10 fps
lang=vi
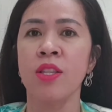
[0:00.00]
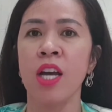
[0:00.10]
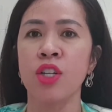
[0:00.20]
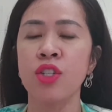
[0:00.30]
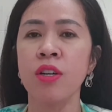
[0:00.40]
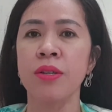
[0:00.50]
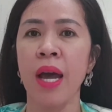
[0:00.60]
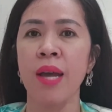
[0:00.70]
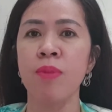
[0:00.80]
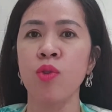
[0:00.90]
thì trước
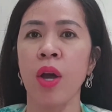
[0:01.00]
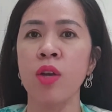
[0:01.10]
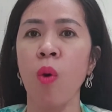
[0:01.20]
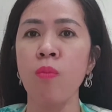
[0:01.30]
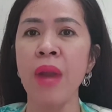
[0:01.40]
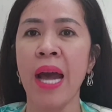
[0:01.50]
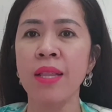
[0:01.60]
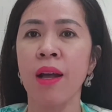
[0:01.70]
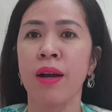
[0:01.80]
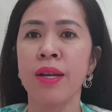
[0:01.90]
đây bích thủy cũng đã
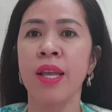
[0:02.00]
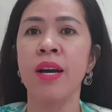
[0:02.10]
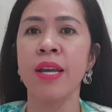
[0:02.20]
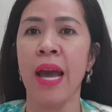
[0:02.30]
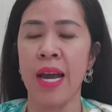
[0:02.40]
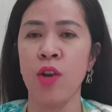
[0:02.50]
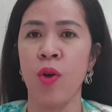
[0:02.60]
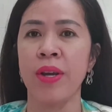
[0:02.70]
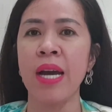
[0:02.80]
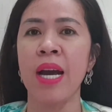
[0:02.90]
từng như vậy
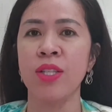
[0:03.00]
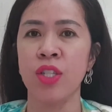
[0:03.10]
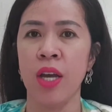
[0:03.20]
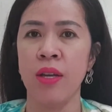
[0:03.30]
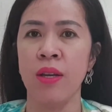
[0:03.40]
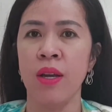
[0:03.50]
rồi các anh chị